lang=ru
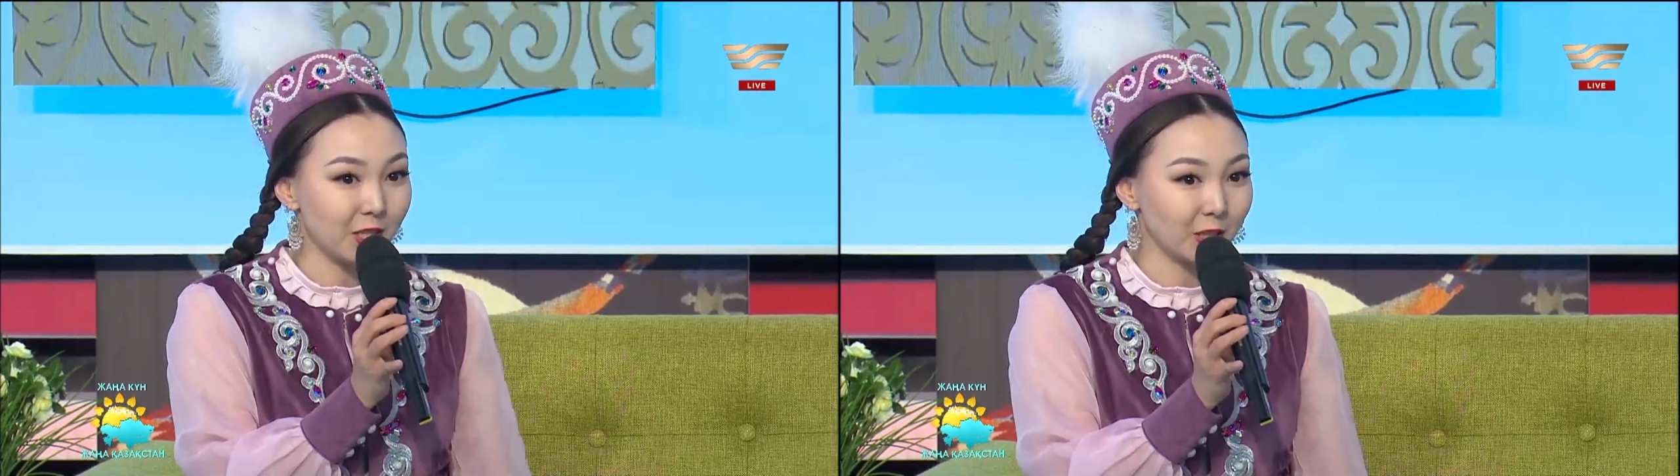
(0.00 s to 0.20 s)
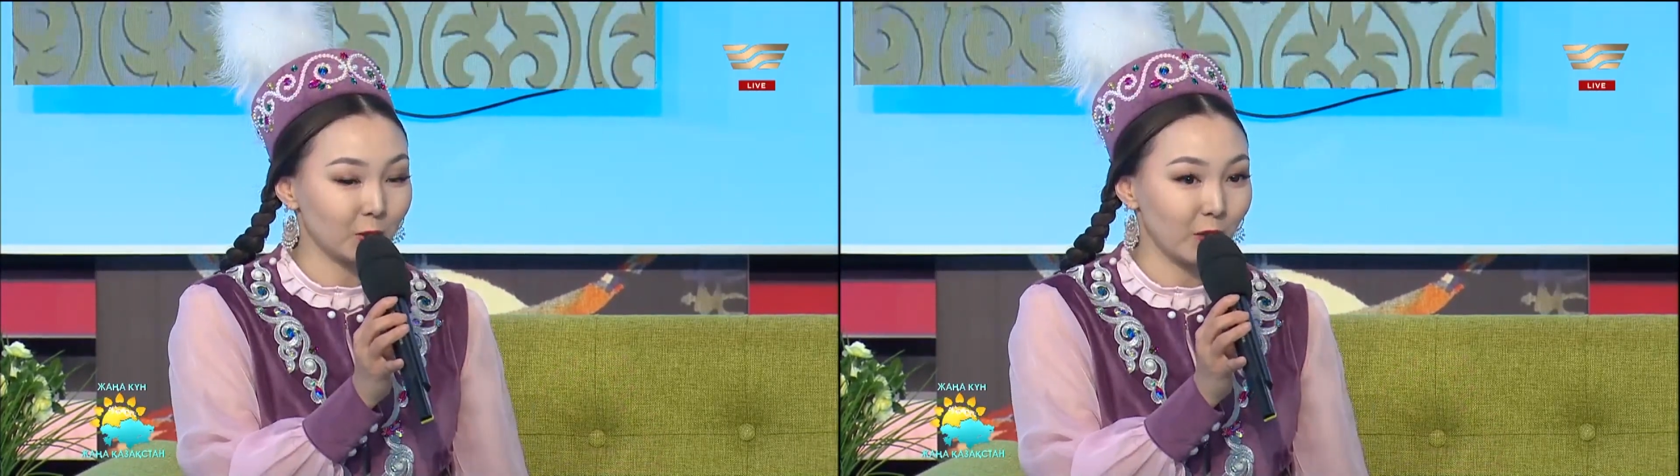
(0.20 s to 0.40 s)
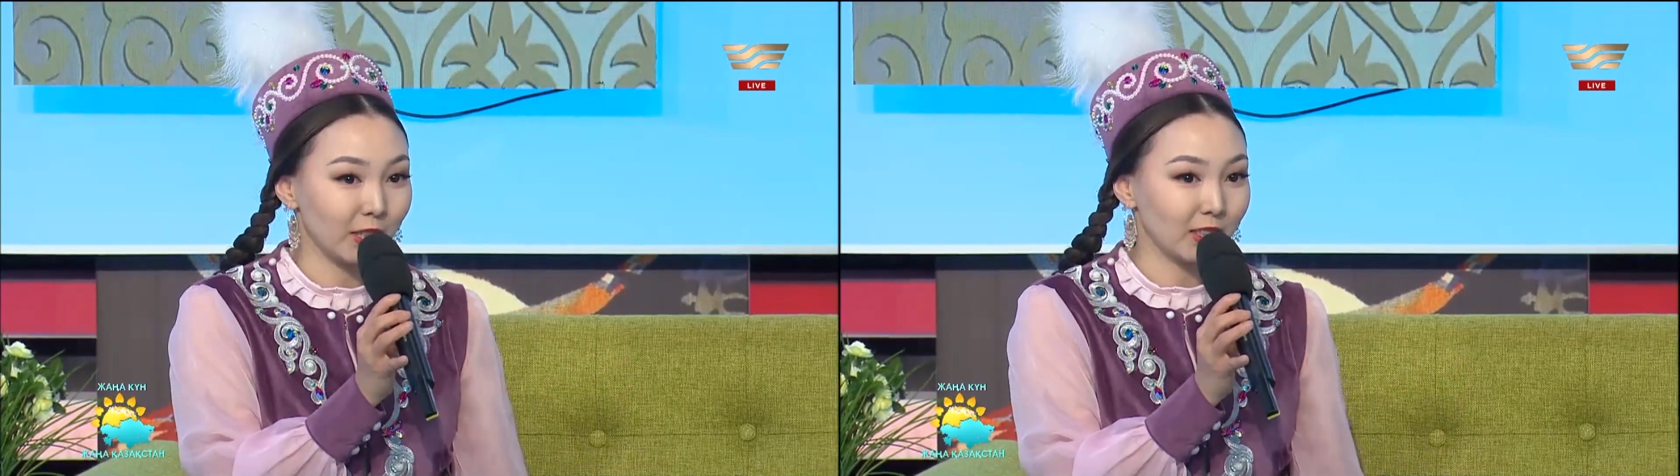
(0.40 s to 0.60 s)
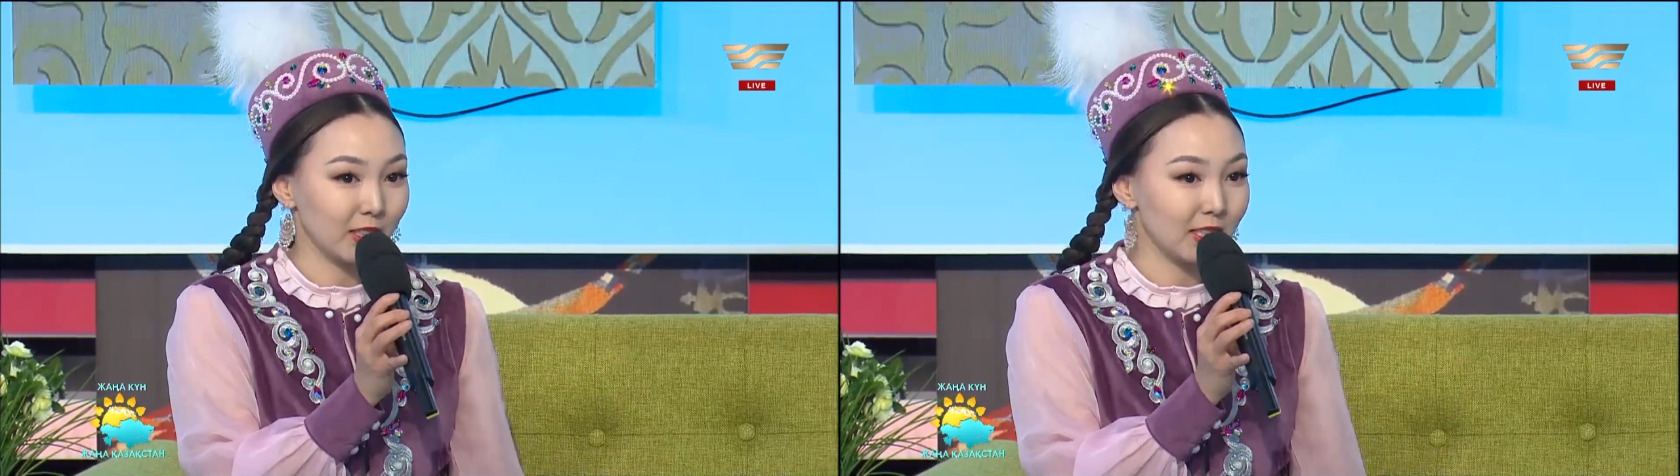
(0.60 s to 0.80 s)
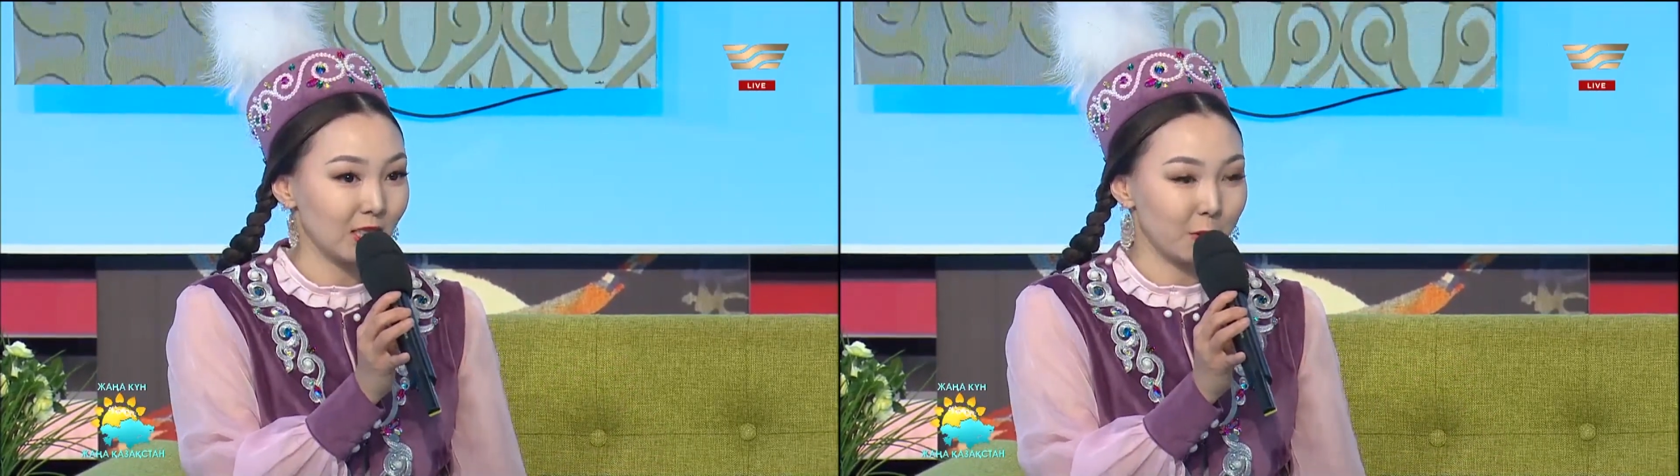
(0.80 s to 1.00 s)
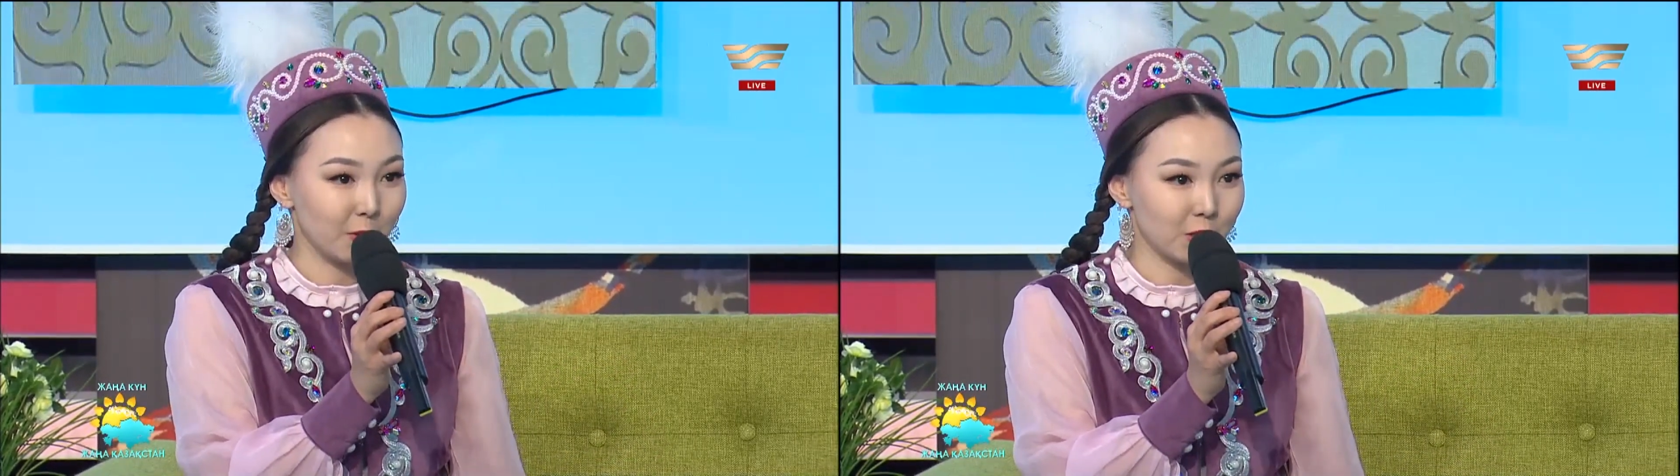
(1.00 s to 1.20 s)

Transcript: которые она носила при